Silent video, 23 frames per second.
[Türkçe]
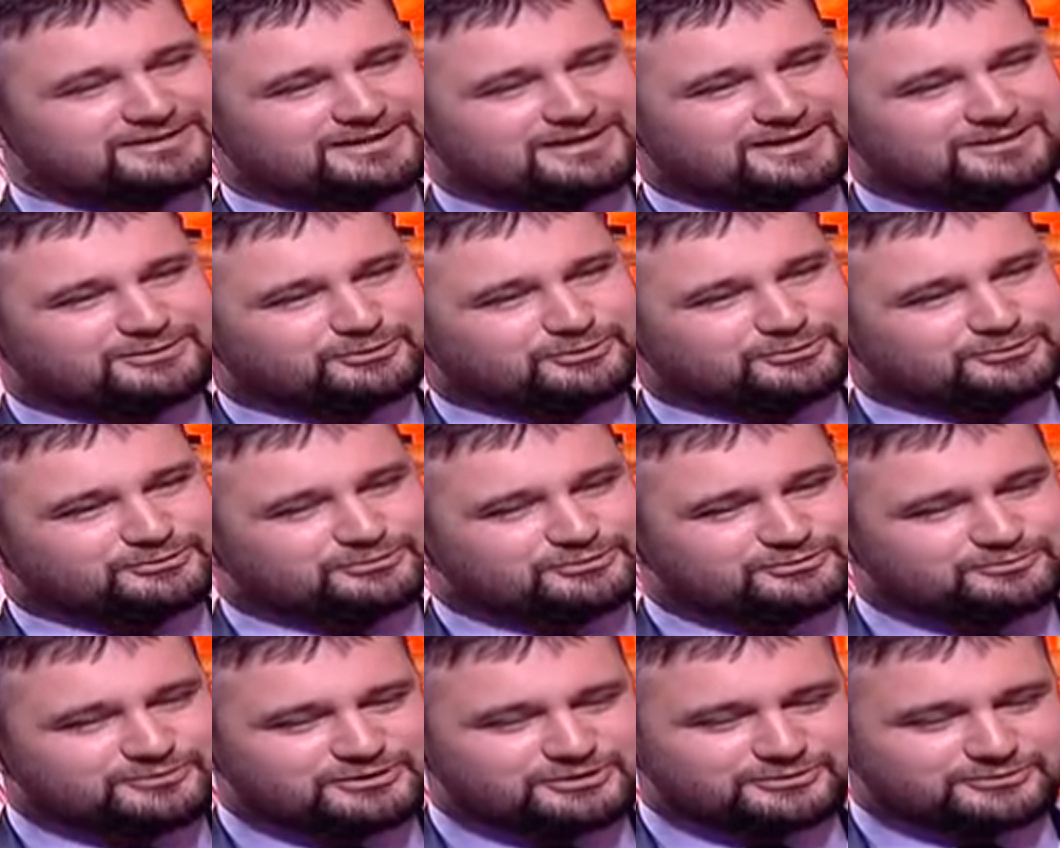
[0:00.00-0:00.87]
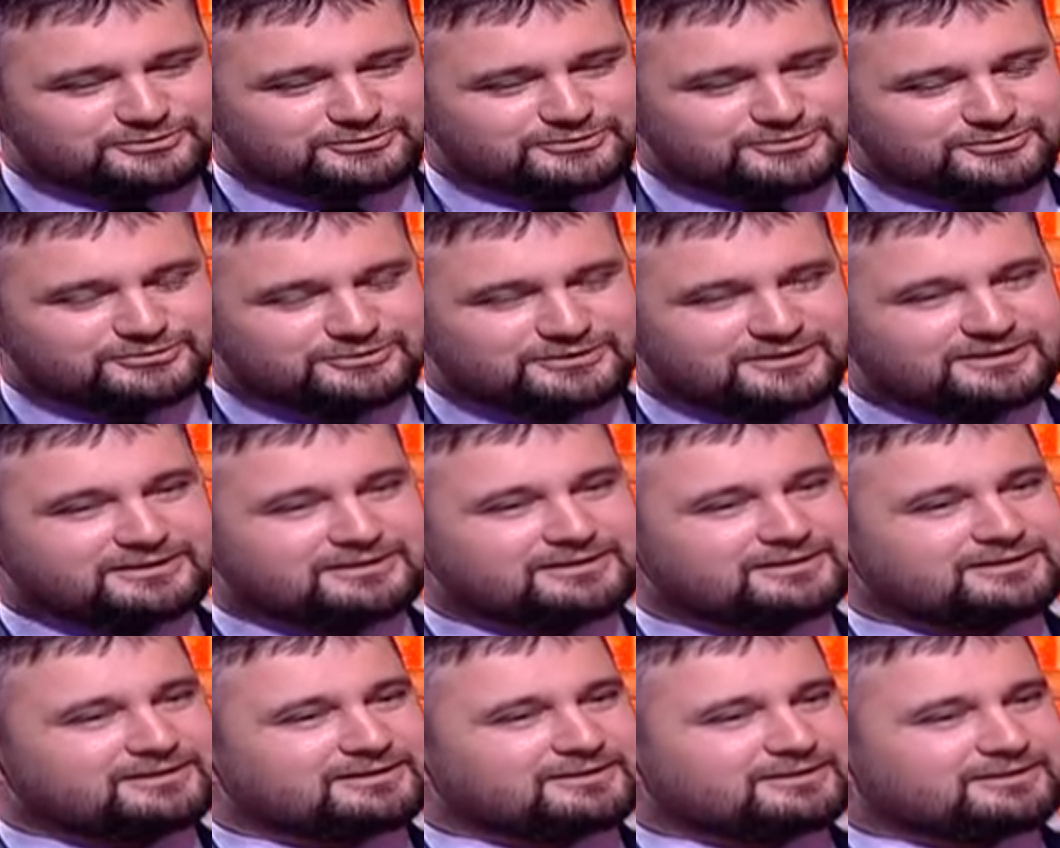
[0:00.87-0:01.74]
değerli olduğunu biliyoruz.
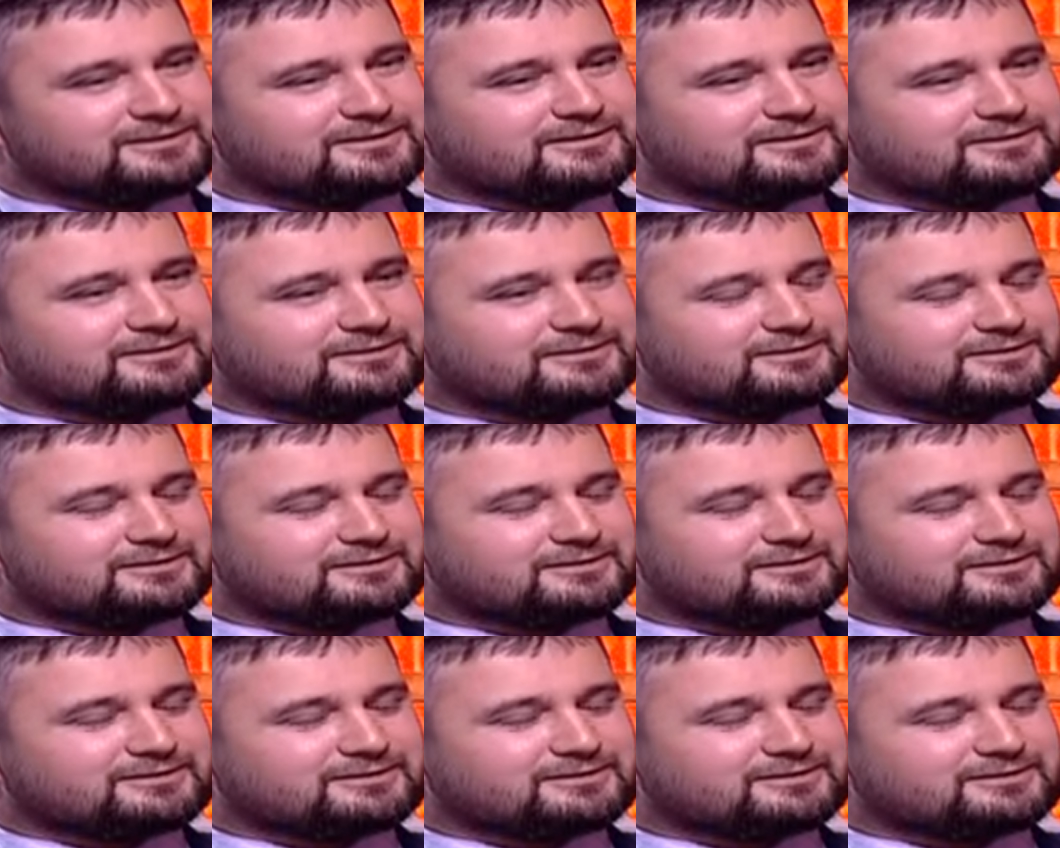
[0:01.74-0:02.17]
E,